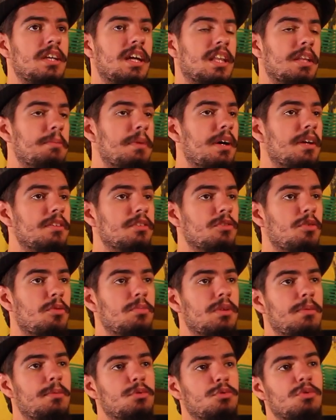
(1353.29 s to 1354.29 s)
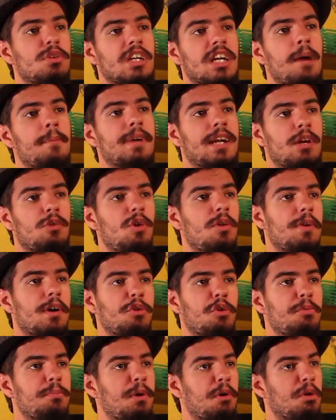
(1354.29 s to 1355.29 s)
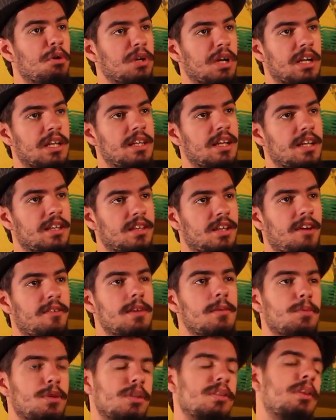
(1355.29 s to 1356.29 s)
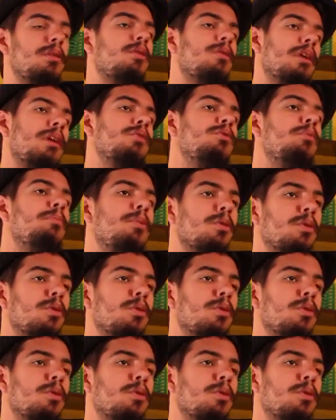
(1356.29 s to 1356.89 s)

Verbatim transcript: Y además compramos una cámara nueva con mejor calidad. Habíamos estado ahorrando un